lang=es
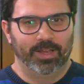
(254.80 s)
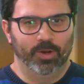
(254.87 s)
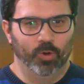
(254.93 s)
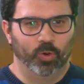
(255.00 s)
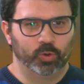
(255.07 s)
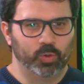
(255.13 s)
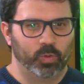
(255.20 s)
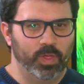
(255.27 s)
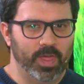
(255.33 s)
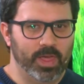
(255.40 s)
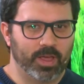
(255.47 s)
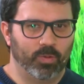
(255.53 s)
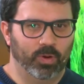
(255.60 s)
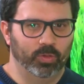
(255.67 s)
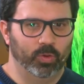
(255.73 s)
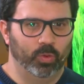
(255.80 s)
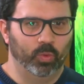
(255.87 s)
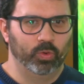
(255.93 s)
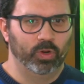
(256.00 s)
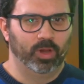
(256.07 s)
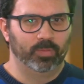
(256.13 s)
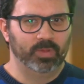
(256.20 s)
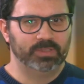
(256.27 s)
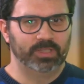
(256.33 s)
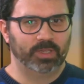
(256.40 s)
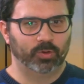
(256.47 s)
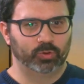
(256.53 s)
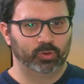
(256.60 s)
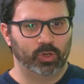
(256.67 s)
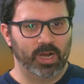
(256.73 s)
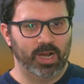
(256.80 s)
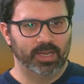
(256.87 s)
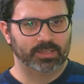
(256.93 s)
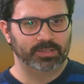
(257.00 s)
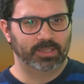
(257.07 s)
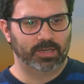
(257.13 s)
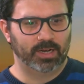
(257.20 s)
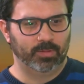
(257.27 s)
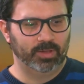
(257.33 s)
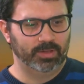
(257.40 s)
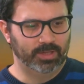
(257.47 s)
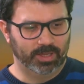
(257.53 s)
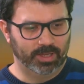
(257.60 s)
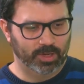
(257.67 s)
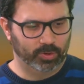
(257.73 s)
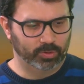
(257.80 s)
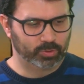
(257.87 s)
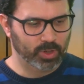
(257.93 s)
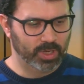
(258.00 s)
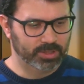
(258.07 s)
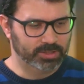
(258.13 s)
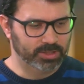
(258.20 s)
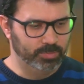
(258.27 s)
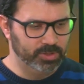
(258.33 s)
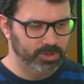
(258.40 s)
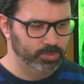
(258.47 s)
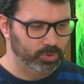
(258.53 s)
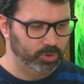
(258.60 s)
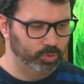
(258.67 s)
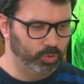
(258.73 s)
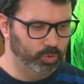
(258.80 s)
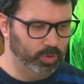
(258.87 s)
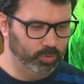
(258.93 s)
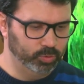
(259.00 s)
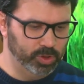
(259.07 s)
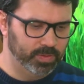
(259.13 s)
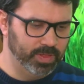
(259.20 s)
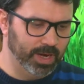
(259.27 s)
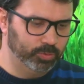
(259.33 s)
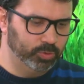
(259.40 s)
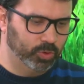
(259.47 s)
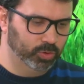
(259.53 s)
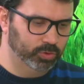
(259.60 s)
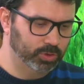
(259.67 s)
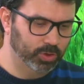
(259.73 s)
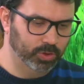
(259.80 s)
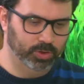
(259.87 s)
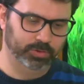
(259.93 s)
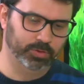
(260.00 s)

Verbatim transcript: y luego sucede que cuando uno, a mes de controlar externamente, quiere controlarse a sí mismo, utiliza el autocontrol.